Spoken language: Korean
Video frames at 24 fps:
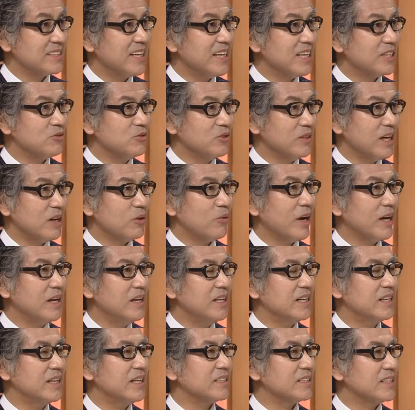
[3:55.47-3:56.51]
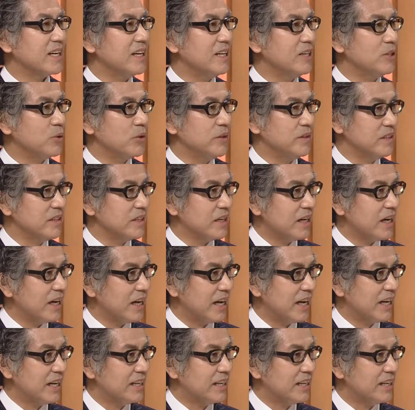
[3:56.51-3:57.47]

세균의 관리가 잘 되는가.